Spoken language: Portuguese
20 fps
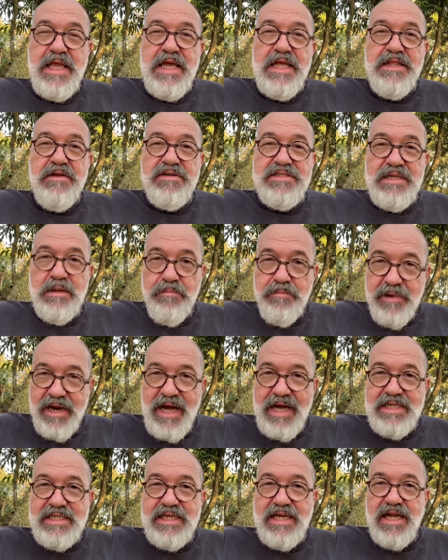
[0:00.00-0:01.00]
Então essa
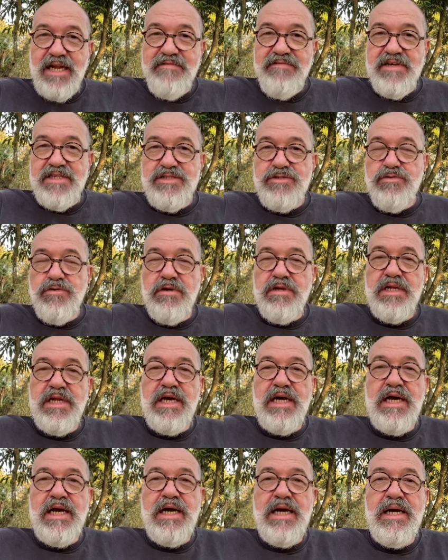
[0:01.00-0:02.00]
prática ela vai se
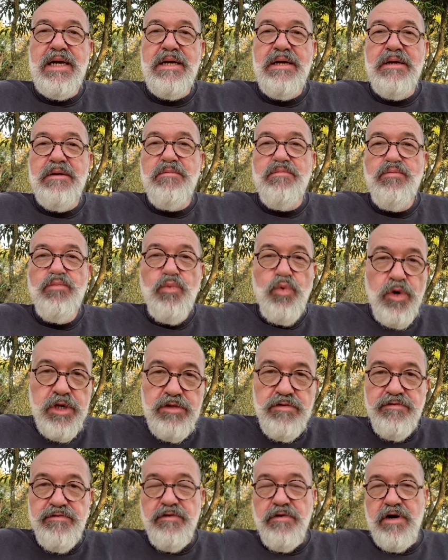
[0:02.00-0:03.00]
tornar
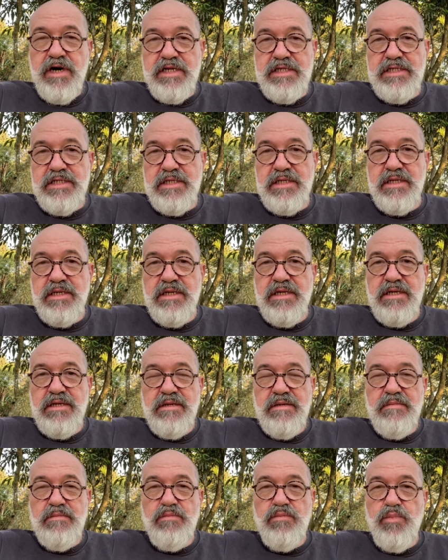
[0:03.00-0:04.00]
muito forte,
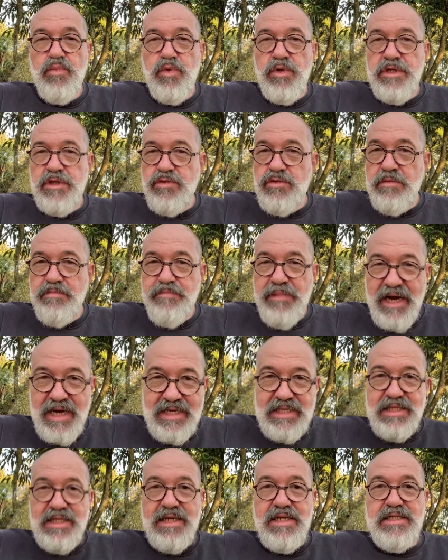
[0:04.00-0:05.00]
muito
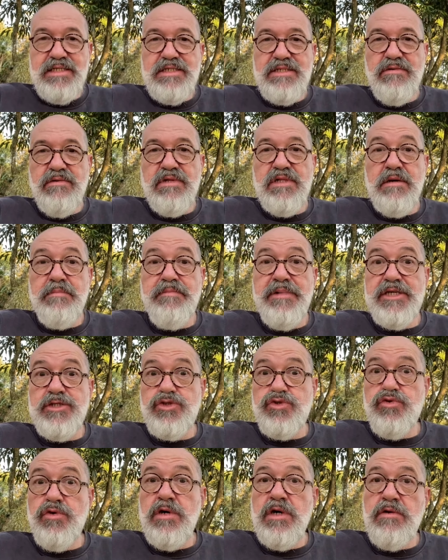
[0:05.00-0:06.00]
impactante quando a
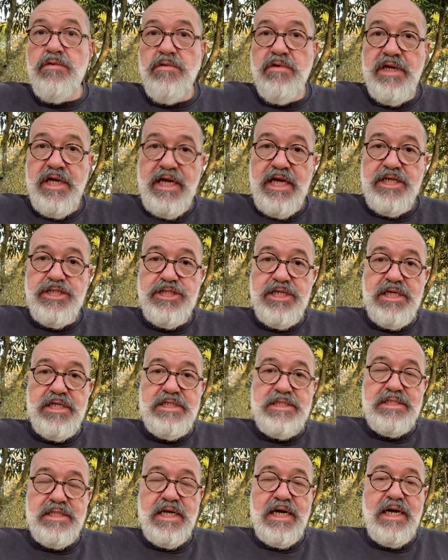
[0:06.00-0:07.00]
pessoa com quem a gente
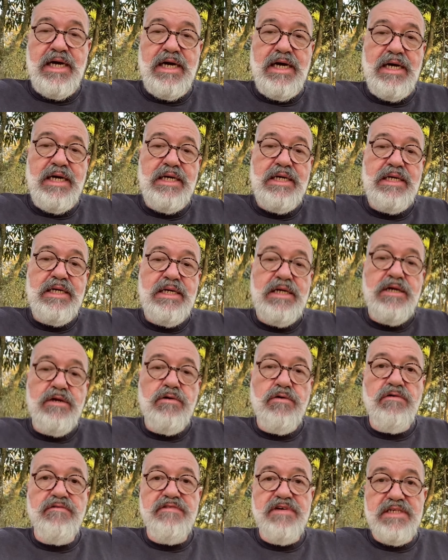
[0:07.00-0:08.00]
está
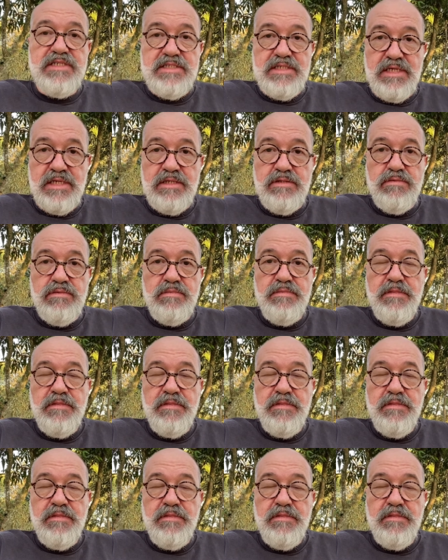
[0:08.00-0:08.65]
conversando